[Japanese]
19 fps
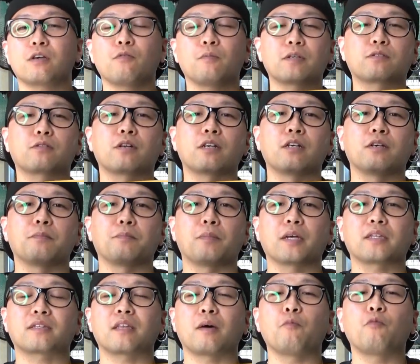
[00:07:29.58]
お前それ
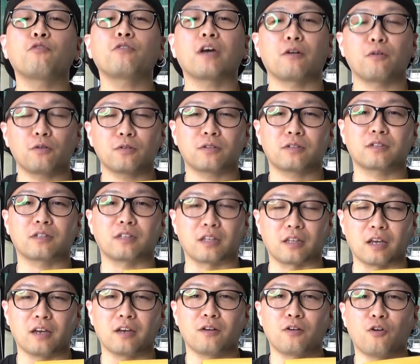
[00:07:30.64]
バッタもんやろって
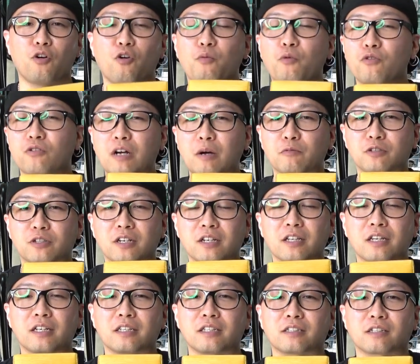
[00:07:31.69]
ね、思うかもしれ
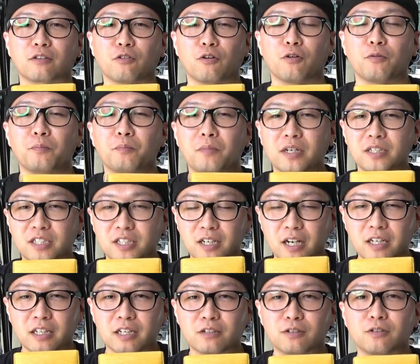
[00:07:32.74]
ないですけど、間
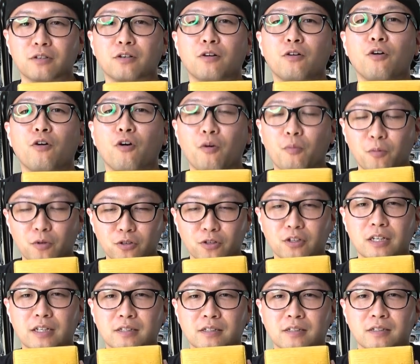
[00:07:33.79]
違いなく本物
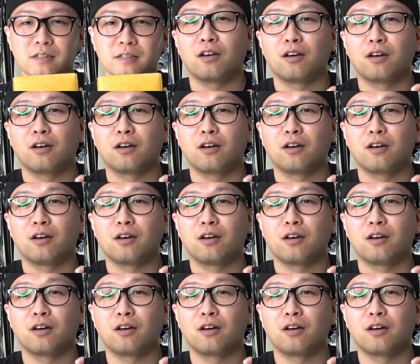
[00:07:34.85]
です。